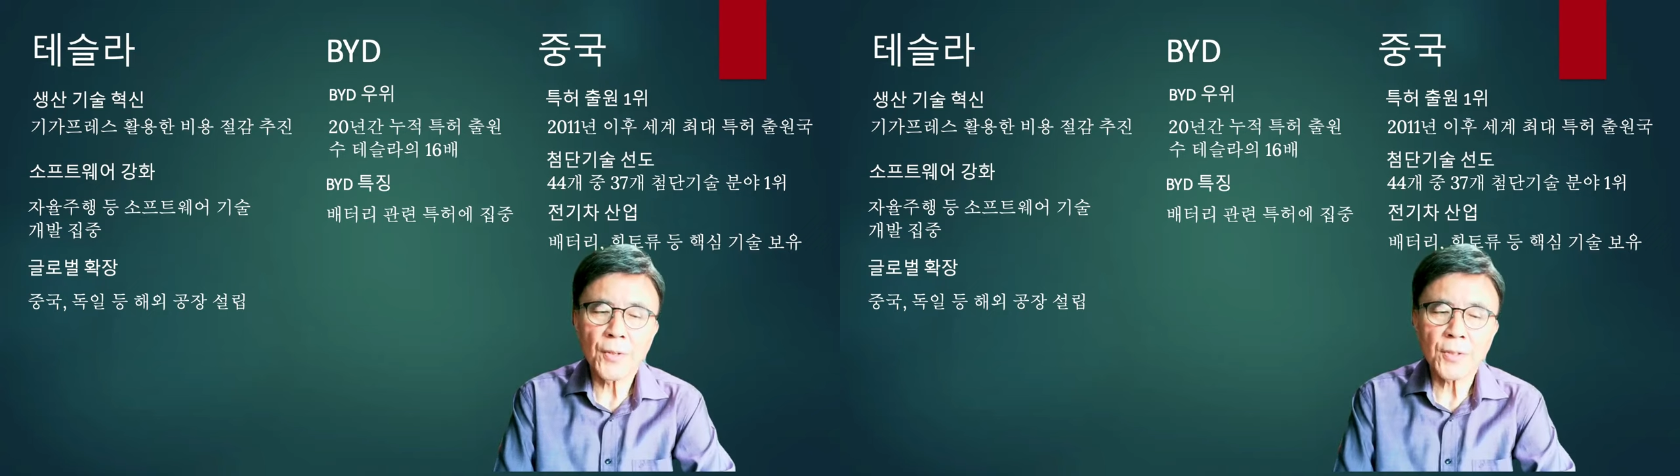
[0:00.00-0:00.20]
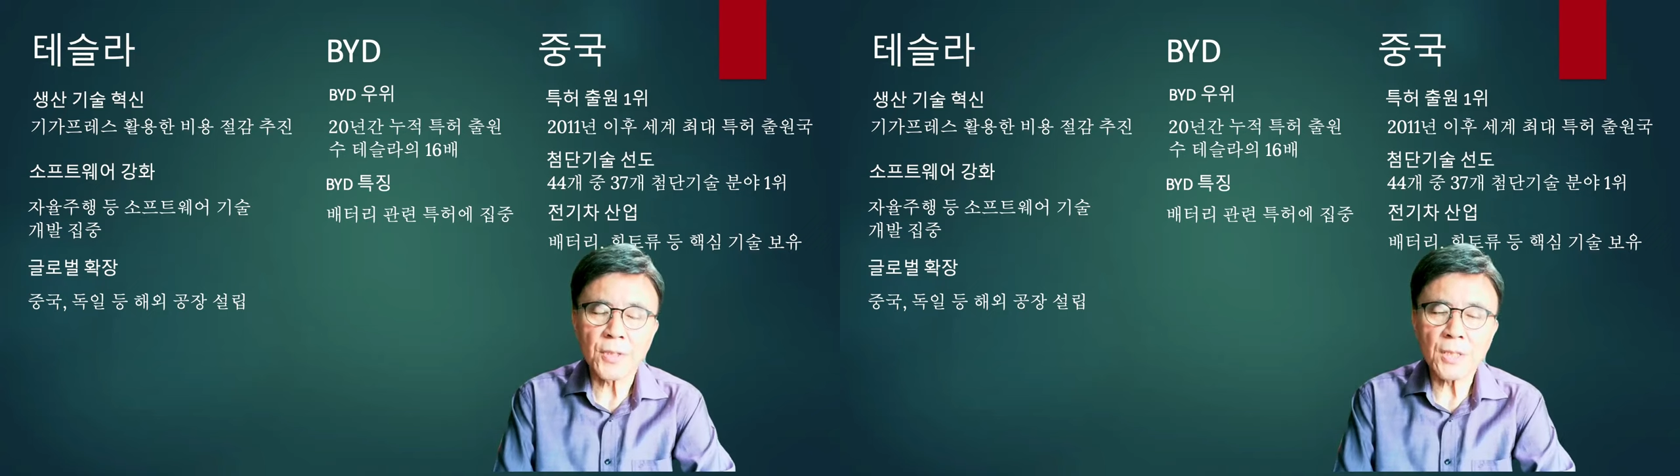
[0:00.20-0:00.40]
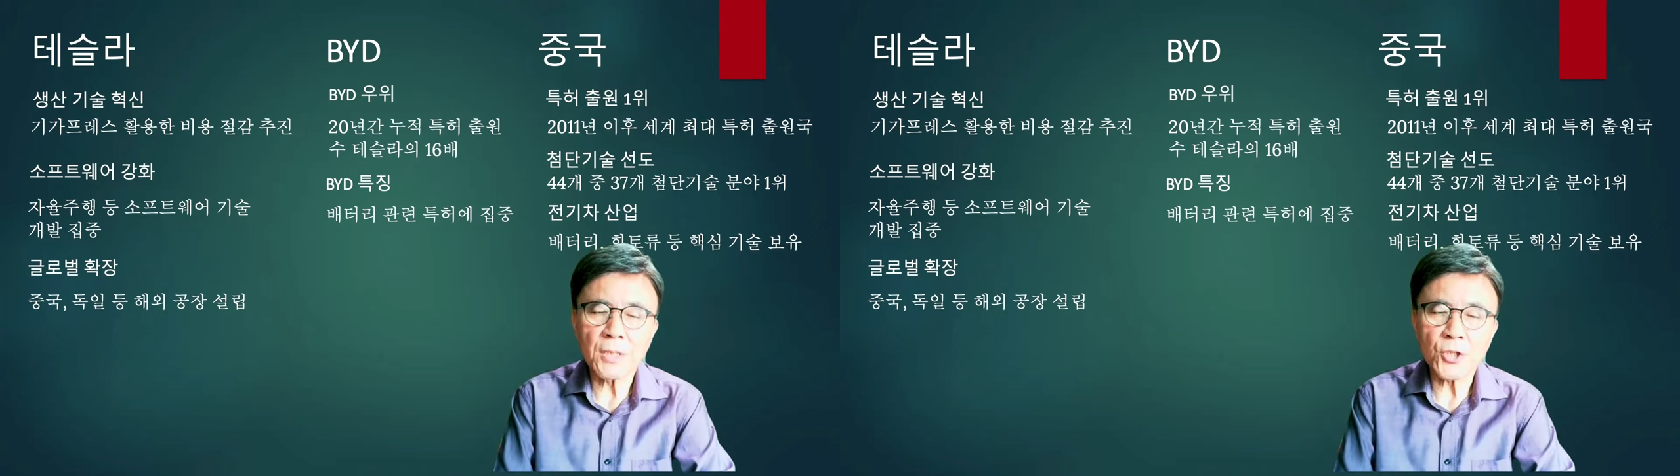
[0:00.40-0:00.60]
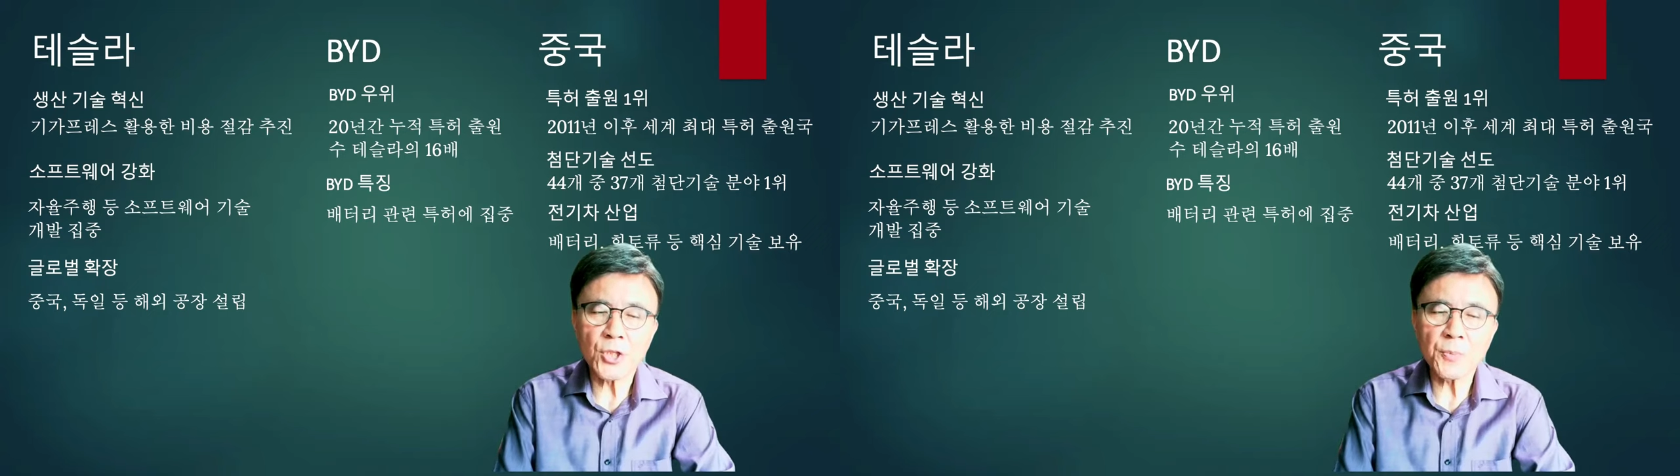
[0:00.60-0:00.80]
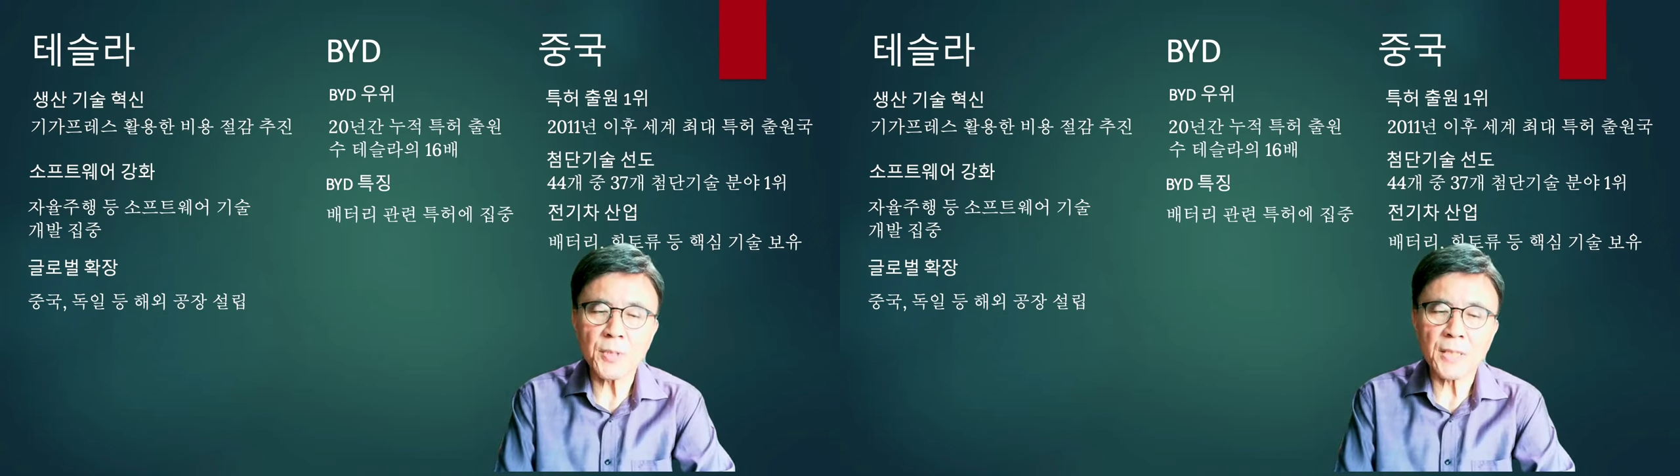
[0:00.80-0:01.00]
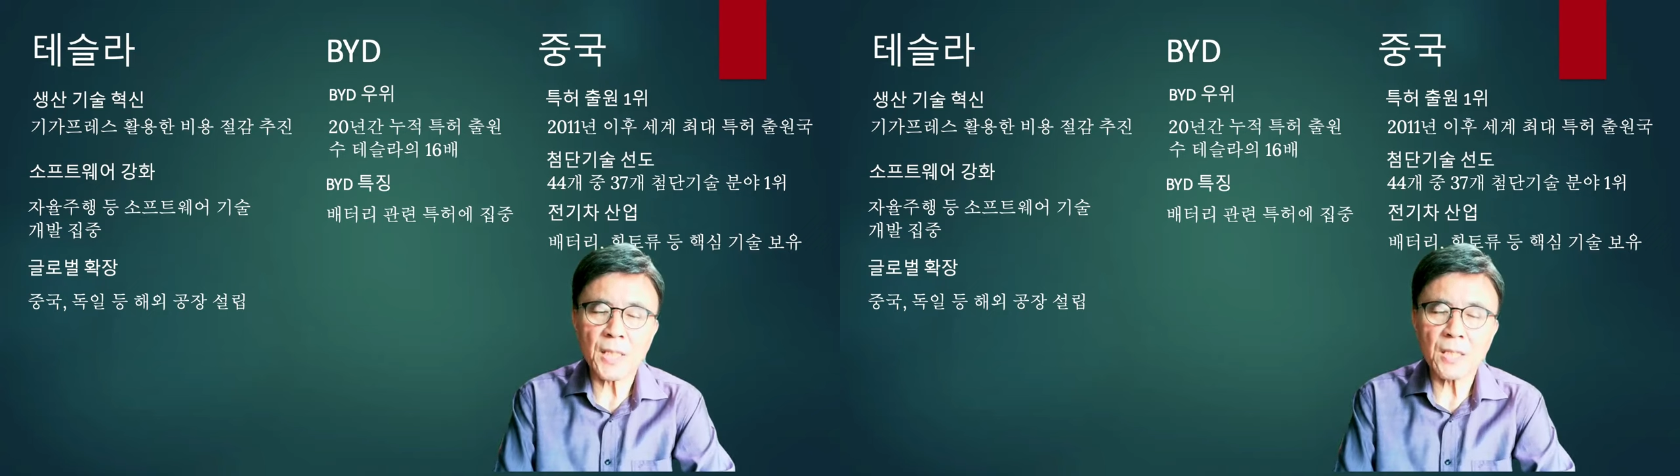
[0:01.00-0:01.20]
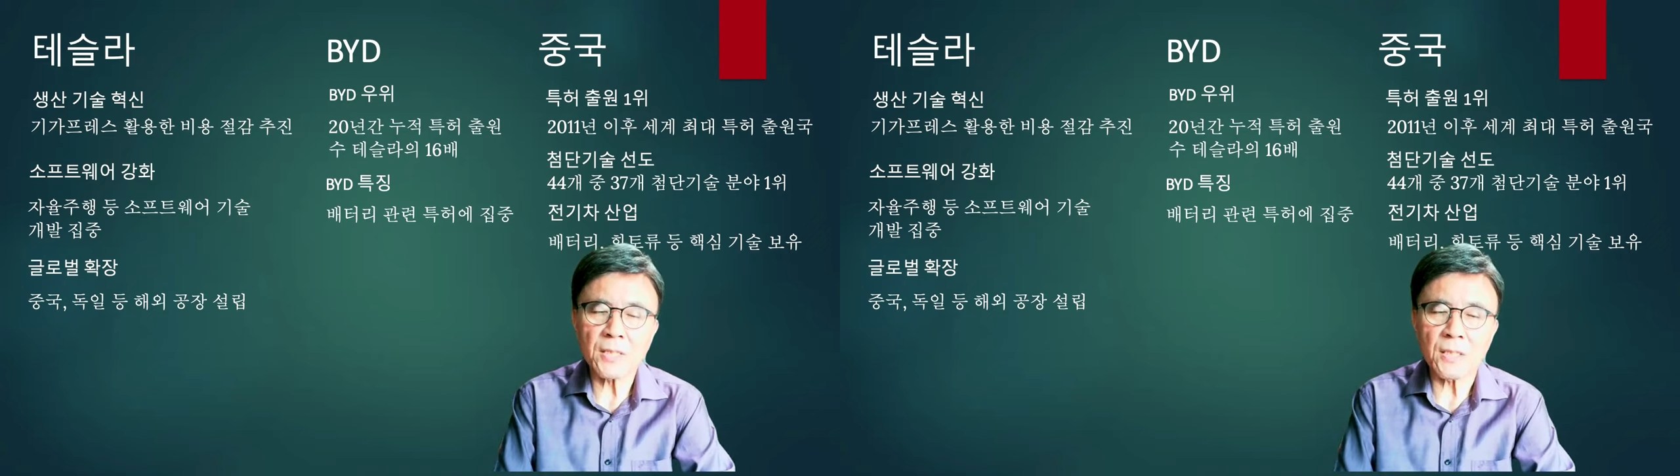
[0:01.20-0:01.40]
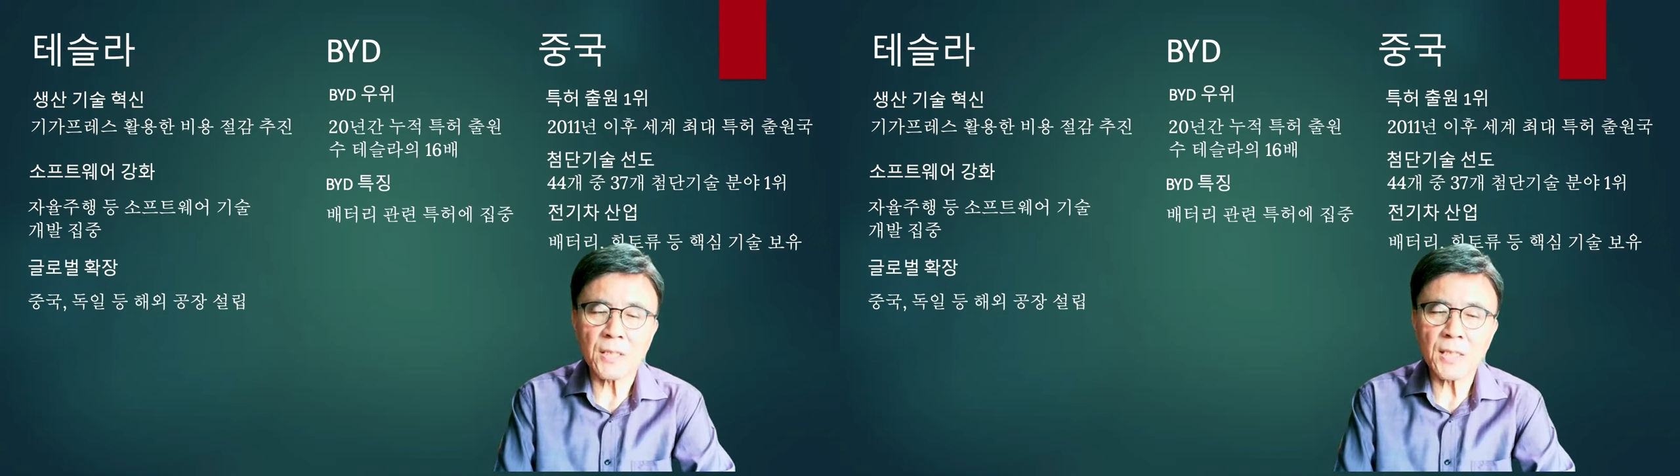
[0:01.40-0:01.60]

그게 그렇게 쉽지 않다는 것을